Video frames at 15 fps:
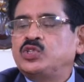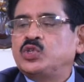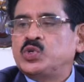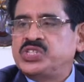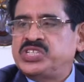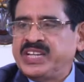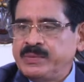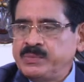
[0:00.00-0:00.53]
जो
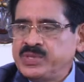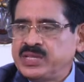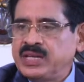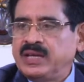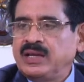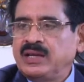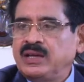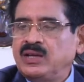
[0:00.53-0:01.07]
जम्स
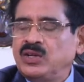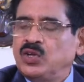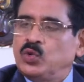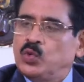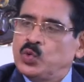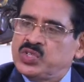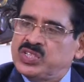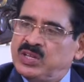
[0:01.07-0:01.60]
हैं
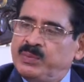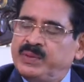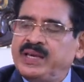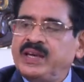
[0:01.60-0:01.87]
उससे भी ये